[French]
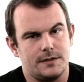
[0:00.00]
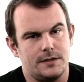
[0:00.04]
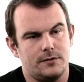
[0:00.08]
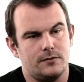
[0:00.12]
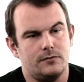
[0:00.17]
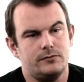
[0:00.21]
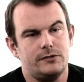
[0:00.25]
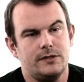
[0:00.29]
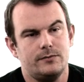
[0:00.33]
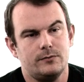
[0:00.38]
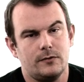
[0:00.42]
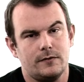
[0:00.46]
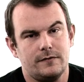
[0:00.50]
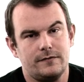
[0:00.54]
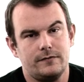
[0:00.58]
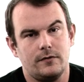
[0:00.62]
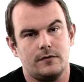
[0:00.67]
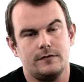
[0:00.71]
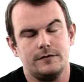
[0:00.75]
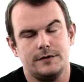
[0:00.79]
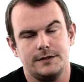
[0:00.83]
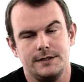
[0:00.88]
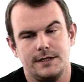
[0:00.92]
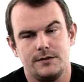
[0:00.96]
qu'on s'est complètement
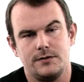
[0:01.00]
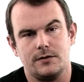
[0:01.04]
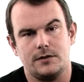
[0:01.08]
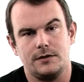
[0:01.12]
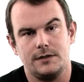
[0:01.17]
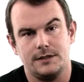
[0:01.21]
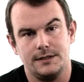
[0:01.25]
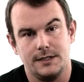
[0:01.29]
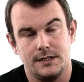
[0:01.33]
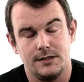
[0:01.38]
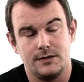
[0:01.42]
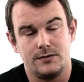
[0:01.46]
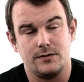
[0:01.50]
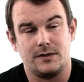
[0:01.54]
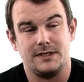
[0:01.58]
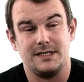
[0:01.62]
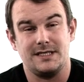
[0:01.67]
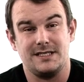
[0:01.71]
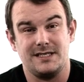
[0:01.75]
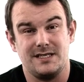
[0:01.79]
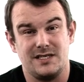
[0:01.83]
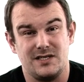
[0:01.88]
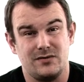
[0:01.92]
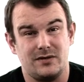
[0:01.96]
fourvoyé sur Conan sur
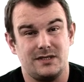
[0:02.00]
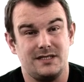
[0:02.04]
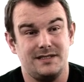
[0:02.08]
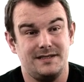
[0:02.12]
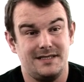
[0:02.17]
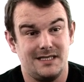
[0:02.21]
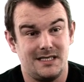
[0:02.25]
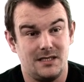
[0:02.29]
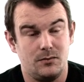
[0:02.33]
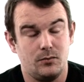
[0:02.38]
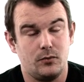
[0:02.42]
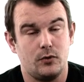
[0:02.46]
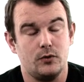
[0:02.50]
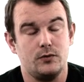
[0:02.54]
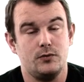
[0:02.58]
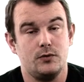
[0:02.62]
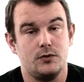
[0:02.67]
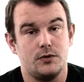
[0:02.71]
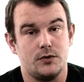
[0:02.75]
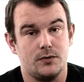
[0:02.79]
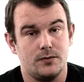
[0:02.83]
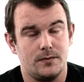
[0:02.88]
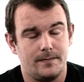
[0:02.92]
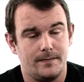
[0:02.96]
les, sur les délais de
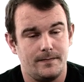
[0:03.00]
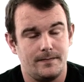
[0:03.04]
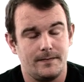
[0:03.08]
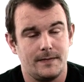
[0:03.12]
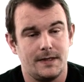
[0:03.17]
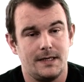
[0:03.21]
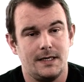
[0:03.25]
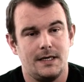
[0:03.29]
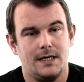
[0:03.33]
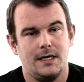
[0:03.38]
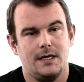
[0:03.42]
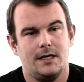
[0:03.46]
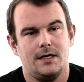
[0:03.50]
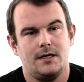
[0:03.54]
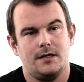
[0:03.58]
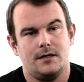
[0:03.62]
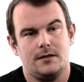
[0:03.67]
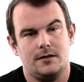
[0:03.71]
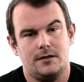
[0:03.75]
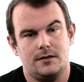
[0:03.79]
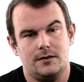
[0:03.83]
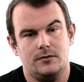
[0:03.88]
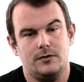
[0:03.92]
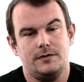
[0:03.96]
production,
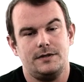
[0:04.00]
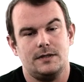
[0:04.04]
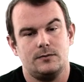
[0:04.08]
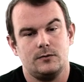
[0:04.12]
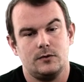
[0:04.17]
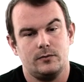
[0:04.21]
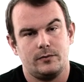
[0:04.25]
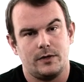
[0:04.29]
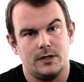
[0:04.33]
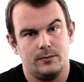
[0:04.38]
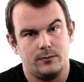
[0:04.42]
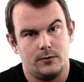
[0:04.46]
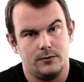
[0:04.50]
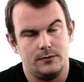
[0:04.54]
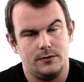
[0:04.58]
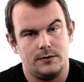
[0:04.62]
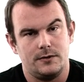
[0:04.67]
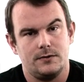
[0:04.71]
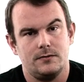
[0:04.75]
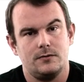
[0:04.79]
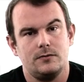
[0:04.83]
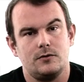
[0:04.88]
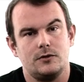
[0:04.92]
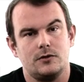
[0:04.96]
euh, notamment de
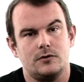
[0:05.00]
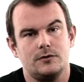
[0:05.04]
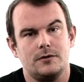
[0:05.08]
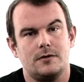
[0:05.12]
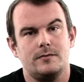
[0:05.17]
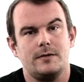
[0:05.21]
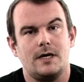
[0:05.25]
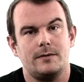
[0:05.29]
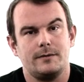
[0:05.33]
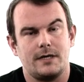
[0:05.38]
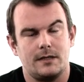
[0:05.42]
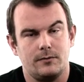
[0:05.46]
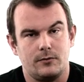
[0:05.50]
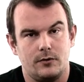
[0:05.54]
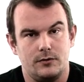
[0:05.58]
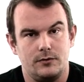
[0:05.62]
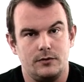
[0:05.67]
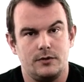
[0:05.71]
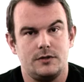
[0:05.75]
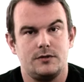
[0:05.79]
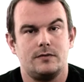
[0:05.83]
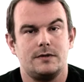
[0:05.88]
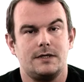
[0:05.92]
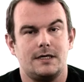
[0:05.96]
pré-production. Donc j'entends par
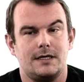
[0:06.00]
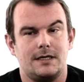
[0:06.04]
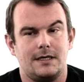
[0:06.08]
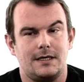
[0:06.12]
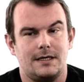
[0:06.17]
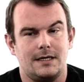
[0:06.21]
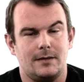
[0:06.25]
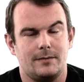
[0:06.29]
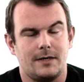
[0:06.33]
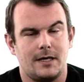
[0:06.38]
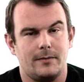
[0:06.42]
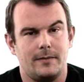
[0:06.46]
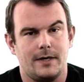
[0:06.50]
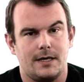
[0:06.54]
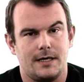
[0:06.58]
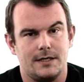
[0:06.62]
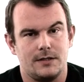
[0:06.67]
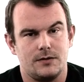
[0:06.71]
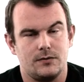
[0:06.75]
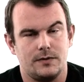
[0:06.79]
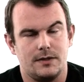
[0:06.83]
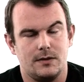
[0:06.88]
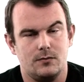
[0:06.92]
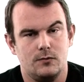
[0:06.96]
pré-production la,
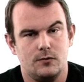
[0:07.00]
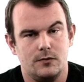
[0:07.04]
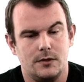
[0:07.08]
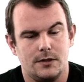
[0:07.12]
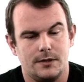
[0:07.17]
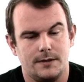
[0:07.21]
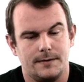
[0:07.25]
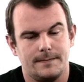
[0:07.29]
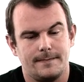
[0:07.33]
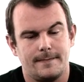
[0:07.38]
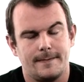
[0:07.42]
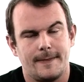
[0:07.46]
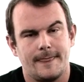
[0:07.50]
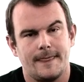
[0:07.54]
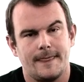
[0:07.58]
préparation des moules.